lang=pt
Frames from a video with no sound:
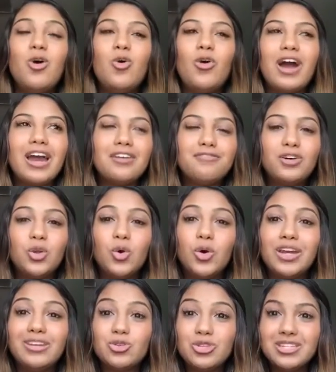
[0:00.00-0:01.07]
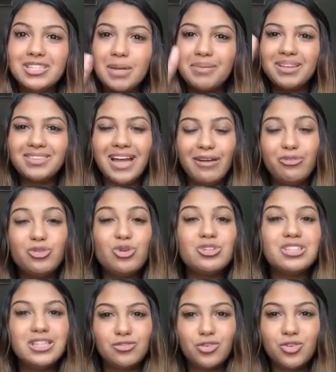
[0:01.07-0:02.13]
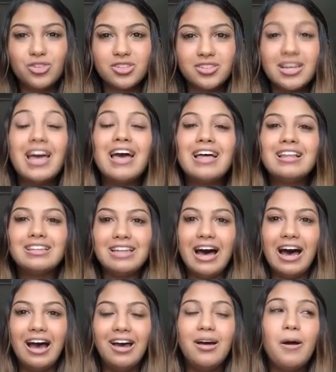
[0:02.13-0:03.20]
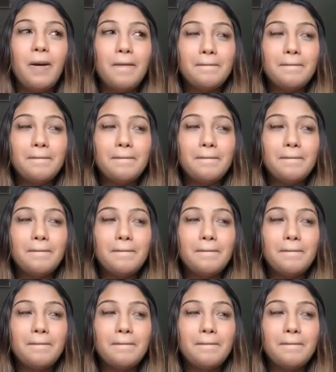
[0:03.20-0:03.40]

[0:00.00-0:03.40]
O cara falou que no sistema tava os livros lá,